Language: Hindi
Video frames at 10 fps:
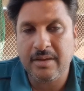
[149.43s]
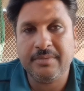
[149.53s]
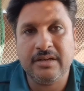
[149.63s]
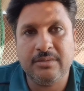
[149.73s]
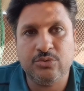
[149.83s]

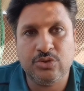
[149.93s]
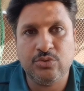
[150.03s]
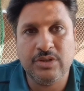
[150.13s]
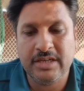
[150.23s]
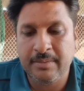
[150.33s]
आपका कबूतर
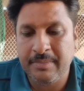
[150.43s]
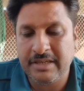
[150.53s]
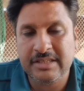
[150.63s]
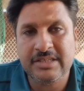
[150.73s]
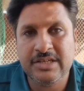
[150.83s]
उड़ेगा
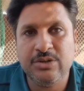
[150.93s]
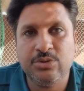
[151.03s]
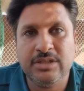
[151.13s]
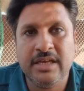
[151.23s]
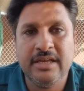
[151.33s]
बाकी ये
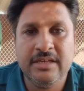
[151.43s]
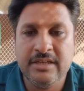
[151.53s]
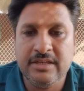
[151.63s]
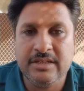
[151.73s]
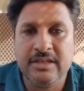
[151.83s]
होता है
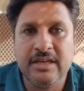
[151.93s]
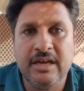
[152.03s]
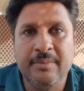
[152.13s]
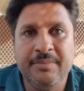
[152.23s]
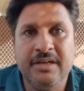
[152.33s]
कि
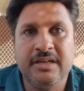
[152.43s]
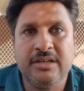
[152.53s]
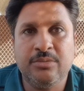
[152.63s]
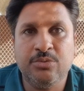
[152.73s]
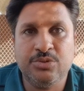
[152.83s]
आपने
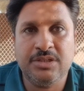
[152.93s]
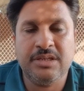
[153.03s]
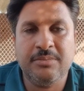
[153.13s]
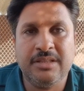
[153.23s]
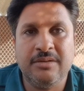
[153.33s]
अगर कबूतर
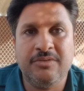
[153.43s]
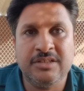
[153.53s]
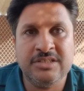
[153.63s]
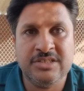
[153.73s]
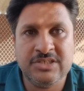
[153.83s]
की मतलब
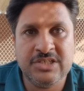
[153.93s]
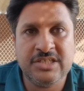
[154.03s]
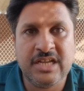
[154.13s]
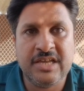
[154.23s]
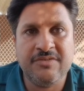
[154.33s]
वर्दिश अच्छी
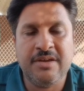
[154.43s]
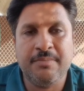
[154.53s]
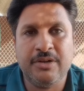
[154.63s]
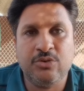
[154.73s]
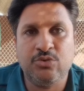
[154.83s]
कराई हुई है
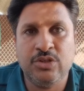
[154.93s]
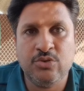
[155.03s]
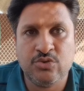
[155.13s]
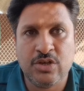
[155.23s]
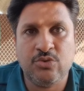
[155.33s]
पर कुंदे
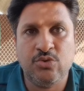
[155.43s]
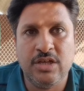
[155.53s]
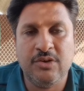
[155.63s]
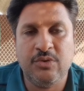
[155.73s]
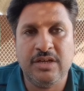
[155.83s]
उसके
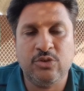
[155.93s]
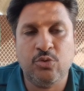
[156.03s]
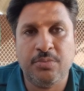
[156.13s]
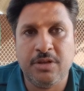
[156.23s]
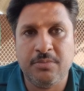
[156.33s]
खुले हुए हैं
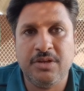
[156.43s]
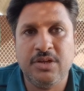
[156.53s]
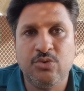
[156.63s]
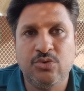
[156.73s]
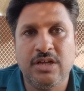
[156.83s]
तो फिर भी
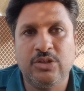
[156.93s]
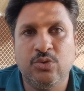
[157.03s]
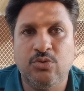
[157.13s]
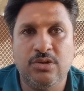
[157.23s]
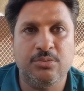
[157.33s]
नहीं उड़ा
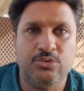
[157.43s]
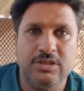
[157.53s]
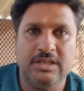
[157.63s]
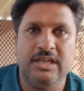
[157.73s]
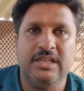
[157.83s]
तो वो
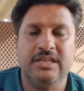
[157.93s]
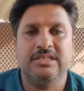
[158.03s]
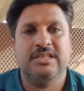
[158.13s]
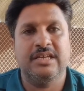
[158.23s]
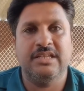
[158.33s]
कबूतर यानी कि
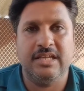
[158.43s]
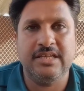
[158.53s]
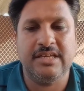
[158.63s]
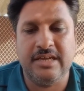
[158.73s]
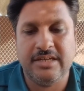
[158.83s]
सही
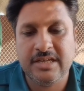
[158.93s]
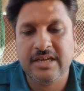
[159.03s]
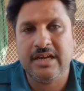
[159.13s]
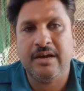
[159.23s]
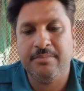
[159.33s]
नहीं है
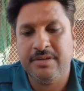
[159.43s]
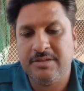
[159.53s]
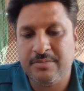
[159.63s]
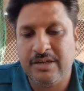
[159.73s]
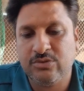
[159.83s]
ठीक है आप
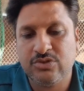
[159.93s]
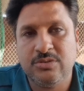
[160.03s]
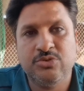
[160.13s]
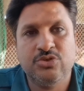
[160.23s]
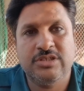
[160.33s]
मेरी इस बात को
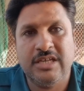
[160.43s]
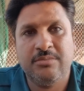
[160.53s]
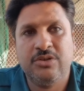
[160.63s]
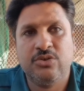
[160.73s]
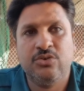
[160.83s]
समझो जहन
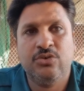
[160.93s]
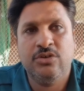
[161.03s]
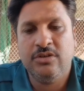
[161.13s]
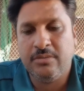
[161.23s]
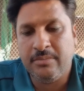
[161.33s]
में रखो
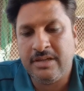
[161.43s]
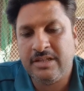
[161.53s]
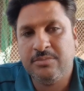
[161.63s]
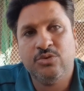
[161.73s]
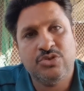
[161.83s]

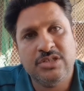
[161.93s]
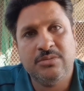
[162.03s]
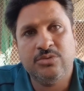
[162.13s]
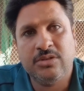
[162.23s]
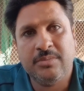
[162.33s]
मेहनत भी उसी
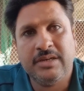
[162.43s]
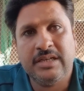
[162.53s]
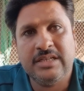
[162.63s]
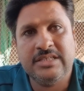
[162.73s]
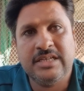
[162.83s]
कबूतर पर
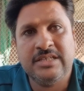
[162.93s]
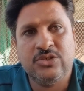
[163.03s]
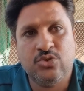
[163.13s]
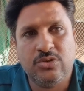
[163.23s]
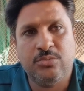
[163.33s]
करनी चाहिए
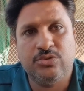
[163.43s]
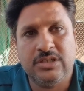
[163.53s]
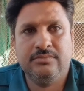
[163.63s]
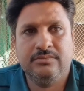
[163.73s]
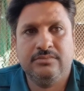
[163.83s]
जो
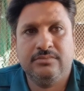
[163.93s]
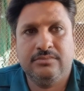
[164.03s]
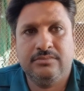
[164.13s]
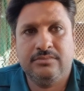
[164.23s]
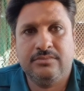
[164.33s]
कबूतर अच्छा
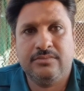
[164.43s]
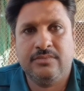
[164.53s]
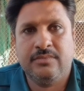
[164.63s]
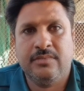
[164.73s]
हो